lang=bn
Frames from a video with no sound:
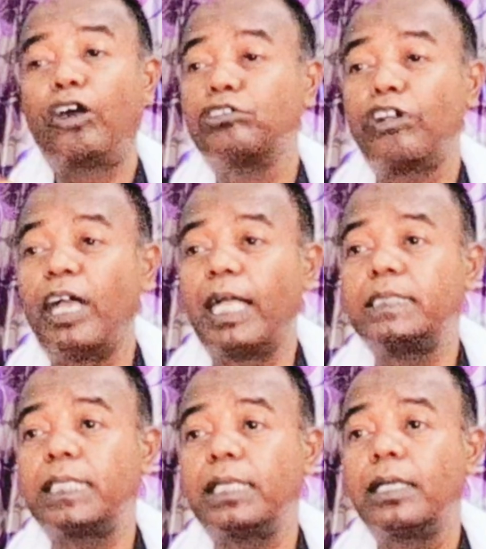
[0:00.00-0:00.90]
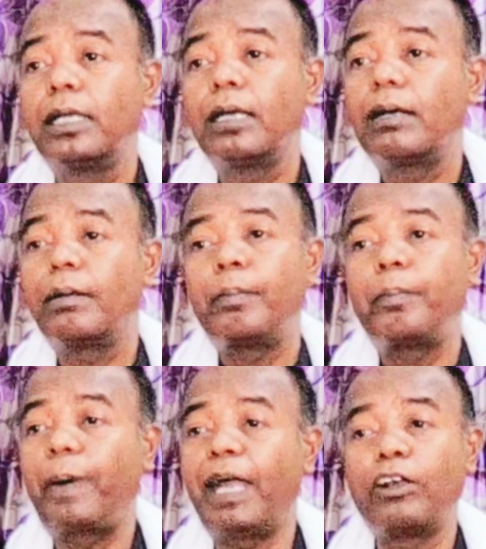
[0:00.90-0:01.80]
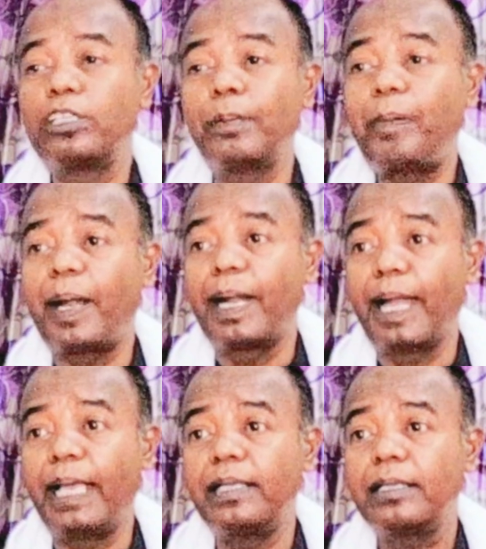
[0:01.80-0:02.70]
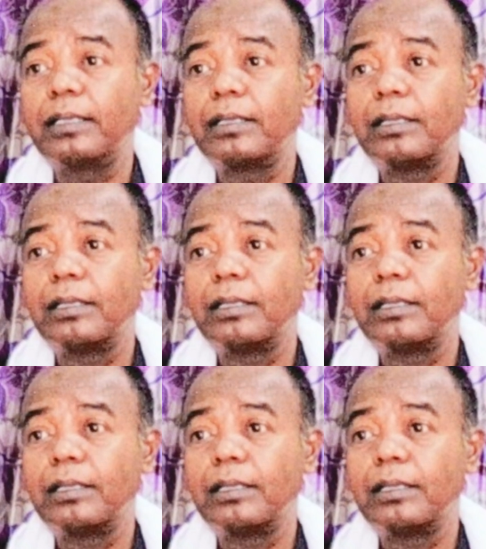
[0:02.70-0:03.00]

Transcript: ধ্বংস হয়ে গেছে পার হতে পারে নাই